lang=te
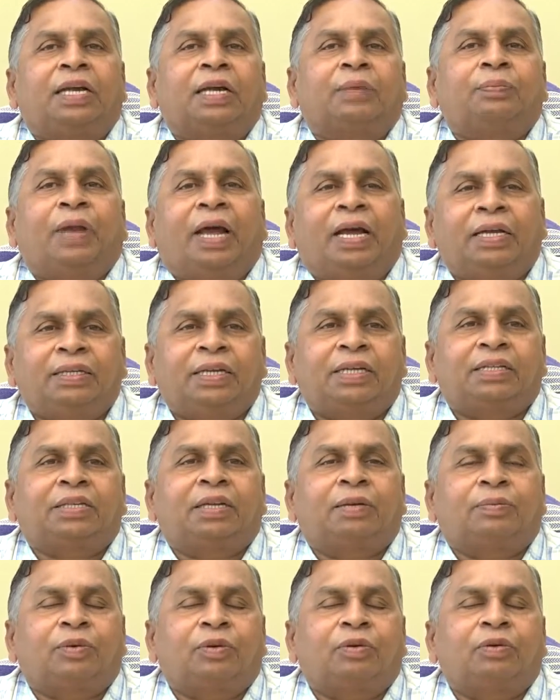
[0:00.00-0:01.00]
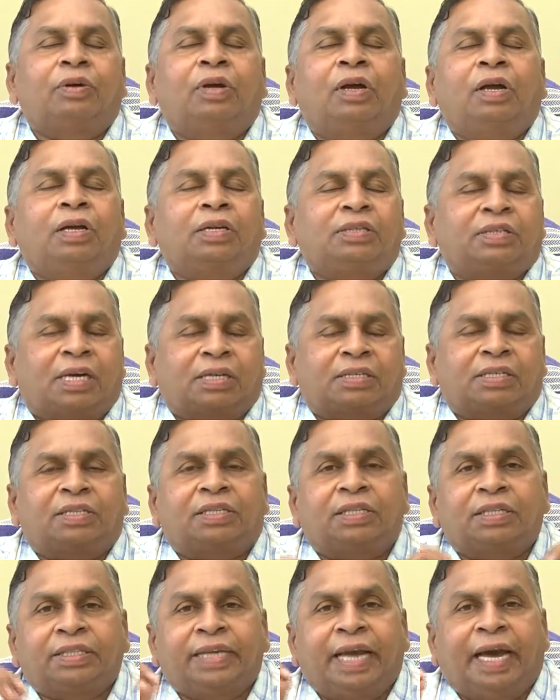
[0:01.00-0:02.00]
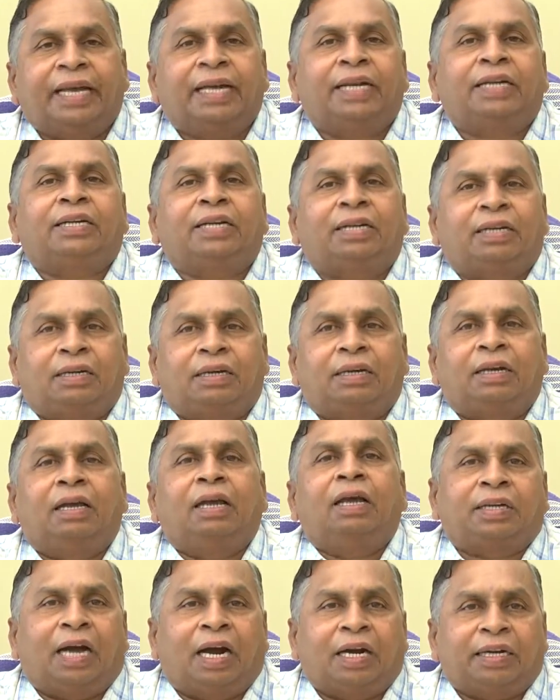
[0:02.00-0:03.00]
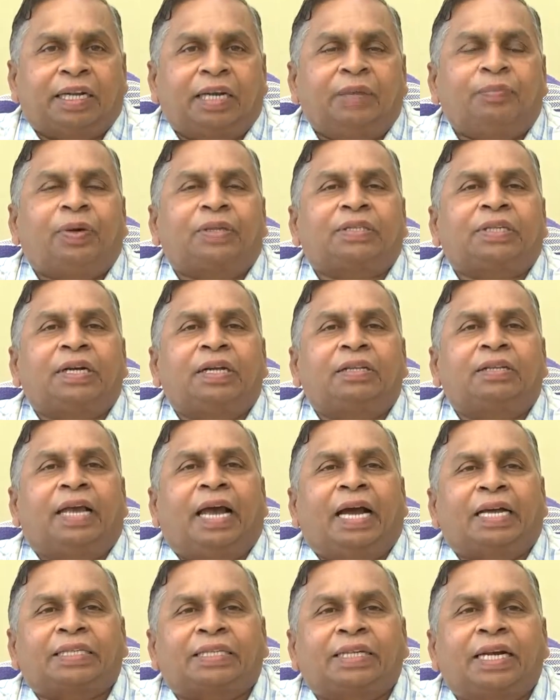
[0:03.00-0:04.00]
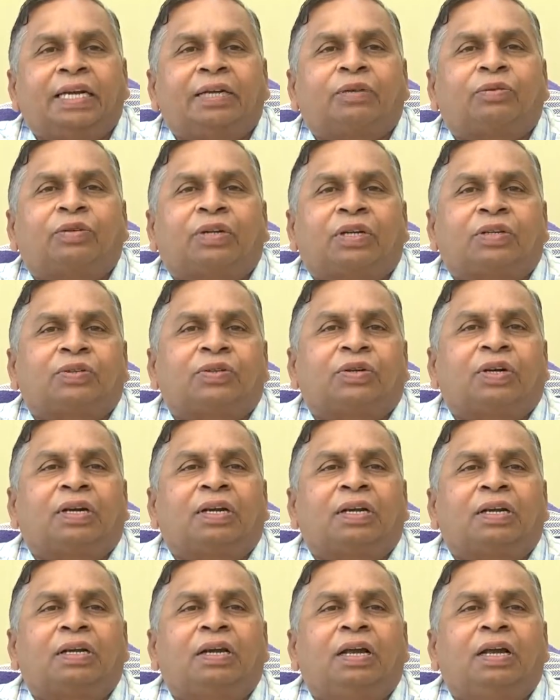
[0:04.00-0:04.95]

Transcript: తగ్గ ప్లాన్ చేసినప్పుడు సక్సెస్ ఇస్ గ్యారంటీడ్ ఆ టెన్ పర్సెంట్ అయితే యాక్సిడెంట్ ఉంటుంది చూడండి